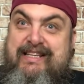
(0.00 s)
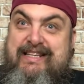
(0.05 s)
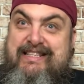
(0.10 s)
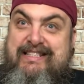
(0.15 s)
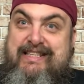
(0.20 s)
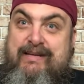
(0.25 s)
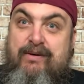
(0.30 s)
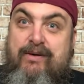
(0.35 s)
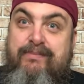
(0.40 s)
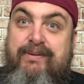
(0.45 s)

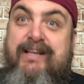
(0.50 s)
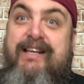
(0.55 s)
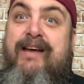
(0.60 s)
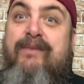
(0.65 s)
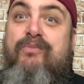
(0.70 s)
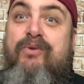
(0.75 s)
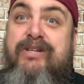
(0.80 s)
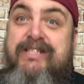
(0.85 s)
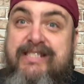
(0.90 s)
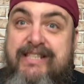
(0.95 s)
Ça m'a pris la
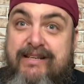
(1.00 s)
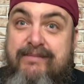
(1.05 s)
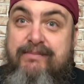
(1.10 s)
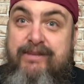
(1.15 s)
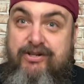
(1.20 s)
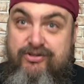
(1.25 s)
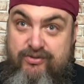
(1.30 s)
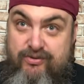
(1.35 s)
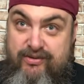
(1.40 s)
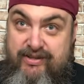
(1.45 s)
moitié de
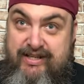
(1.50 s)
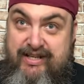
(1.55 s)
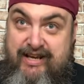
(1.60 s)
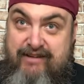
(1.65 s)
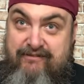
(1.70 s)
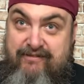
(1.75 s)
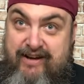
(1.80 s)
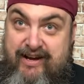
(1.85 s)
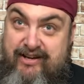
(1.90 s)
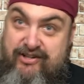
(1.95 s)
ma journée à
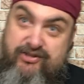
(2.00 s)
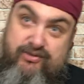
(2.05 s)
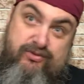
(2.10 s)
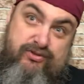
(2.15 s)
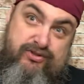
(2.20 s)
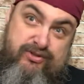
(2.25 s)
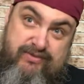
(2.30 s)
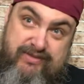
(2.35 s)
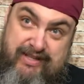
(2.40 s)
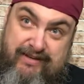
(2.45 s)
faire, j'ai
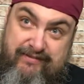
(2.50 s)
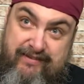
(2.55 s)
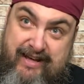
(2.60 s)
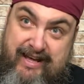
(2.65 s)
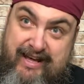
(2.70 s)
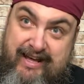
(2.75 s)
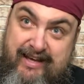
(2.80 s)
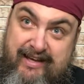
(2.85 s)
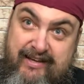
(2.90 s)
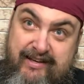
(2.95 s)
autre chose à
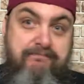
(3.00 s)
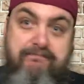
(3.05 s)
faire.